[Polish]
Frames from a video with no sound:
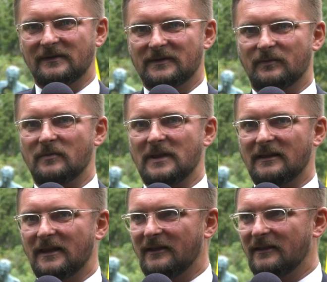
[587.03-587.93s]

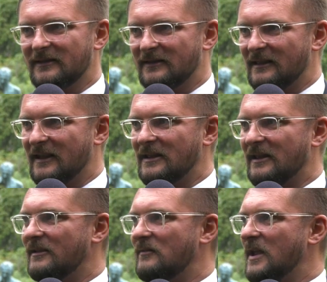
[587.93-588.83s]
Wspomniane
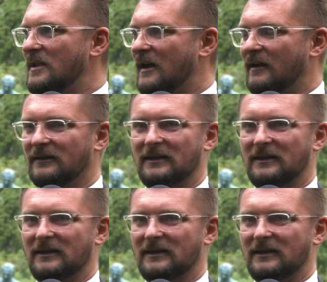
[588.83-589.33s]
nadanie imienia